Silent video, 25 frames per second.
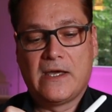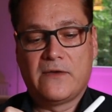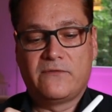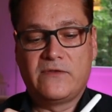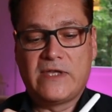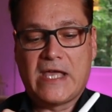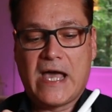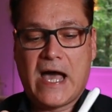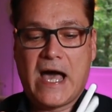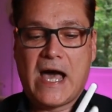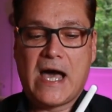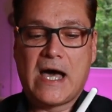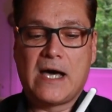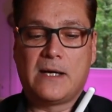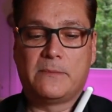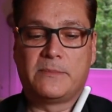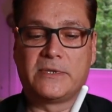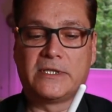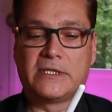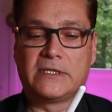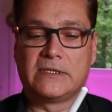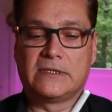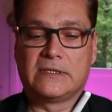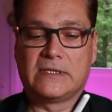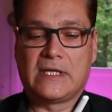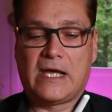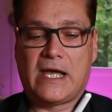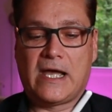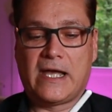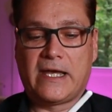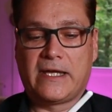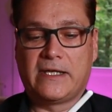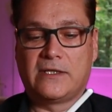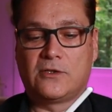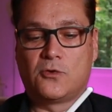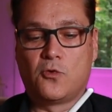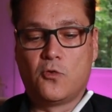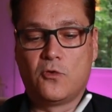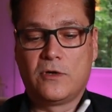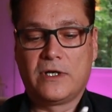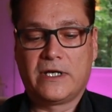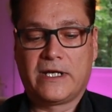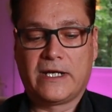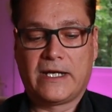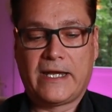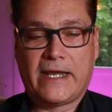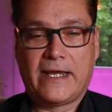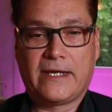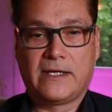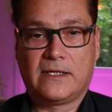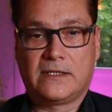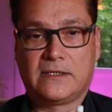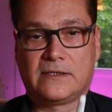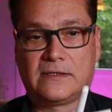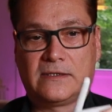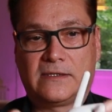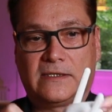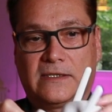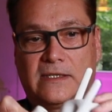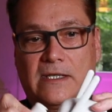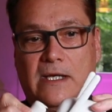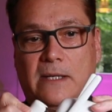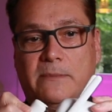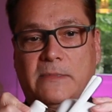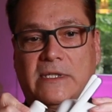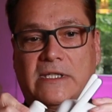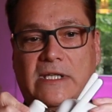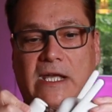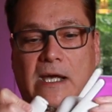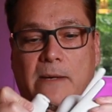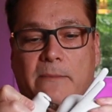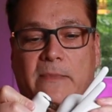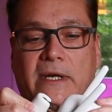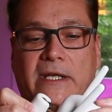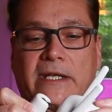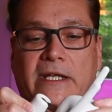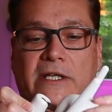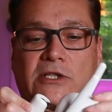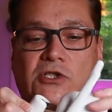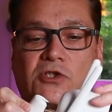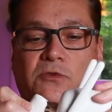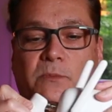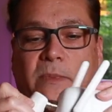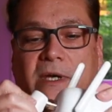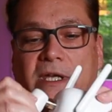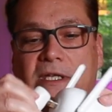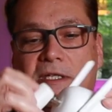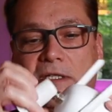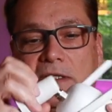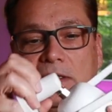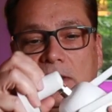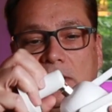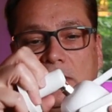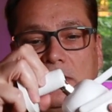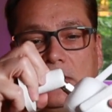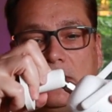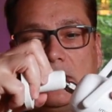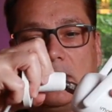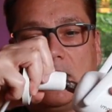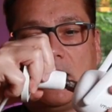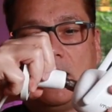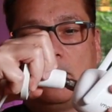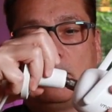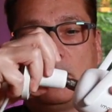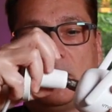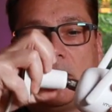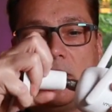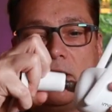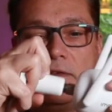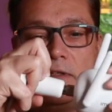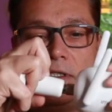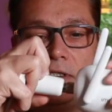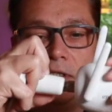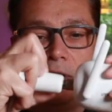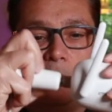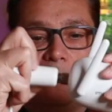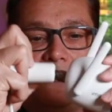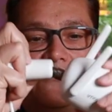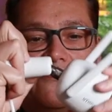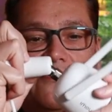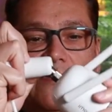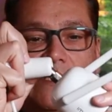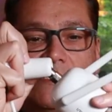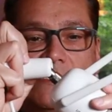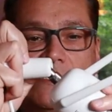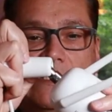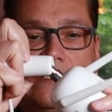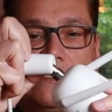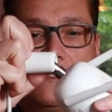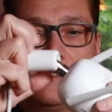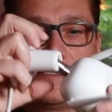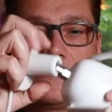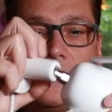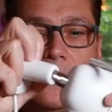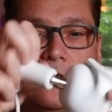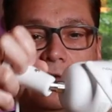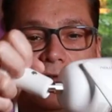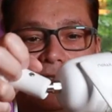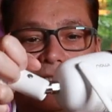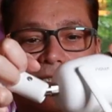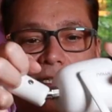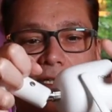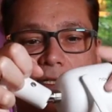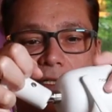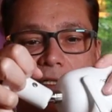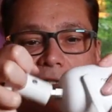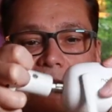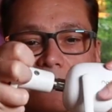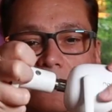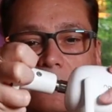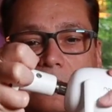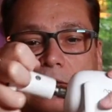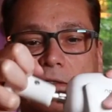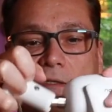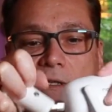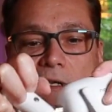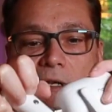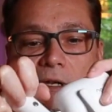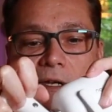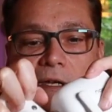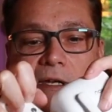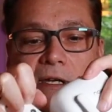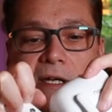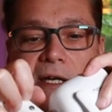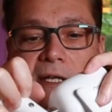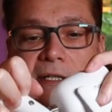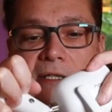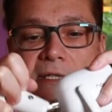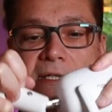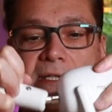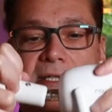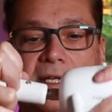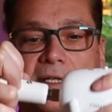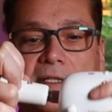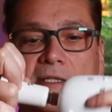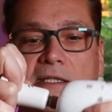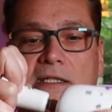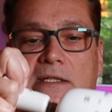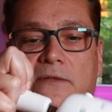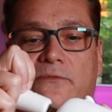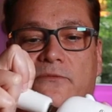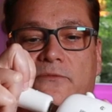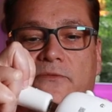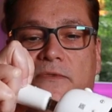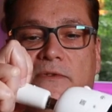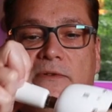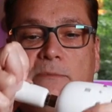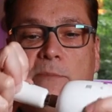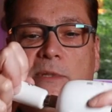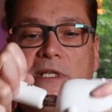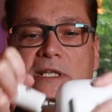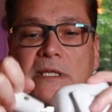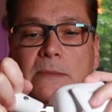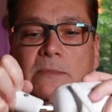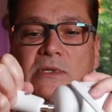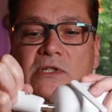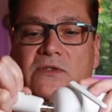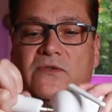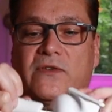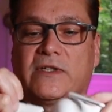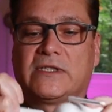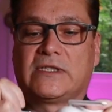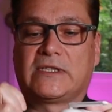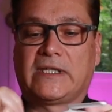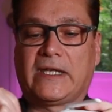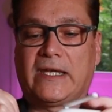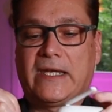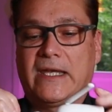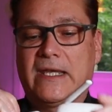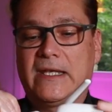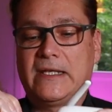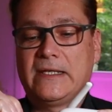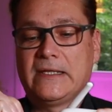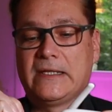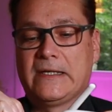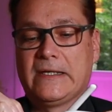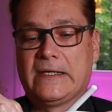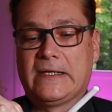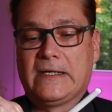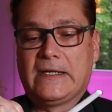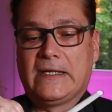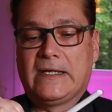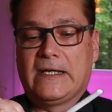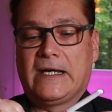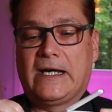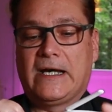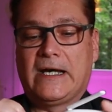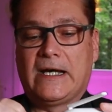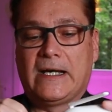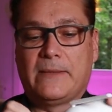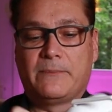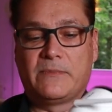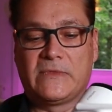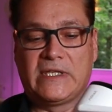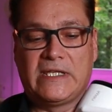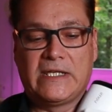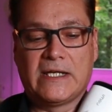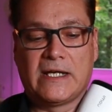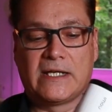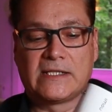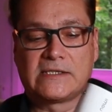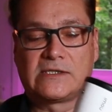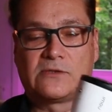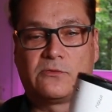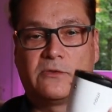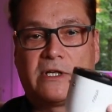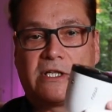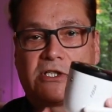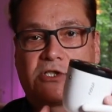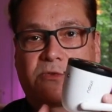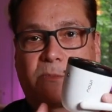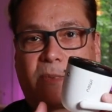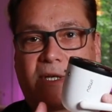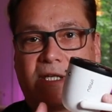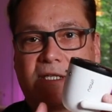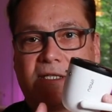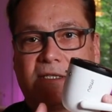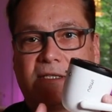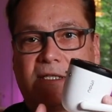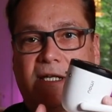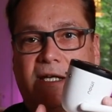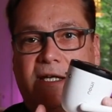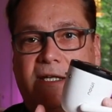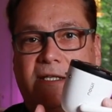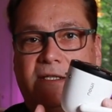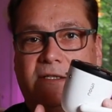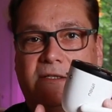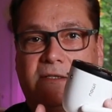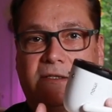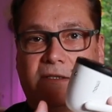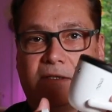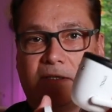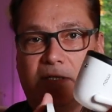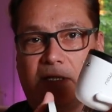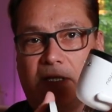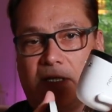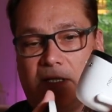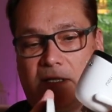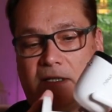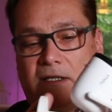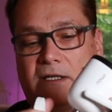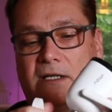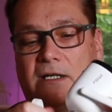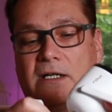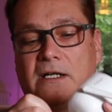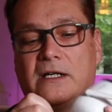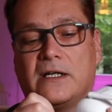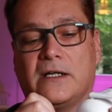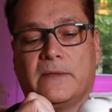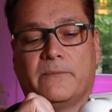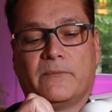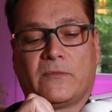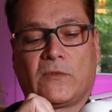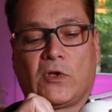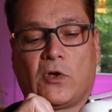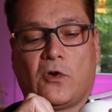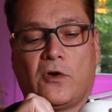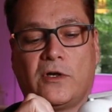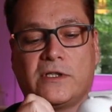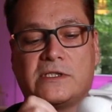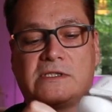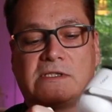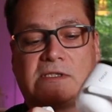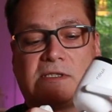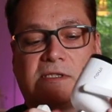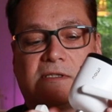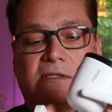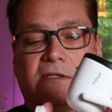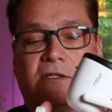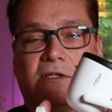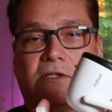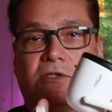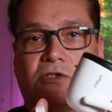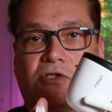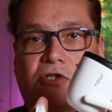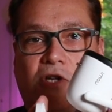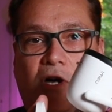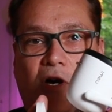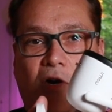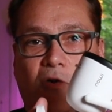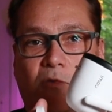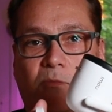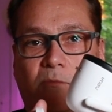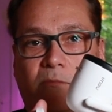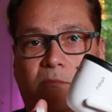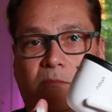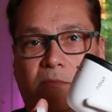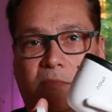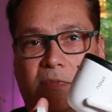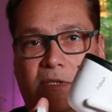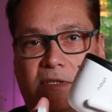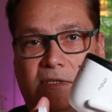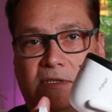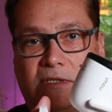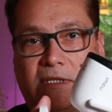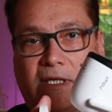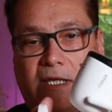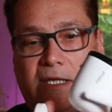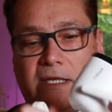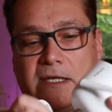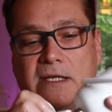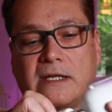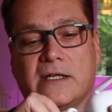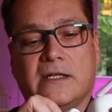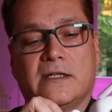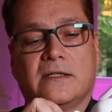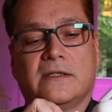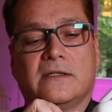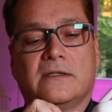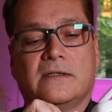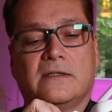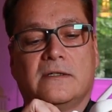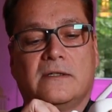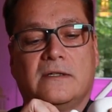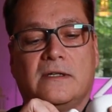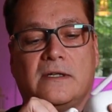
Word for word: Wir haben ein Kugelgelenk, damit kann man entsprechend die Kamera, wenn sie befestigt ist, ausrichten, kann die dann hier beliebig verdrehen. Ähm, hier hast du entsprechend eine ähm, Kreuzschraubendreher,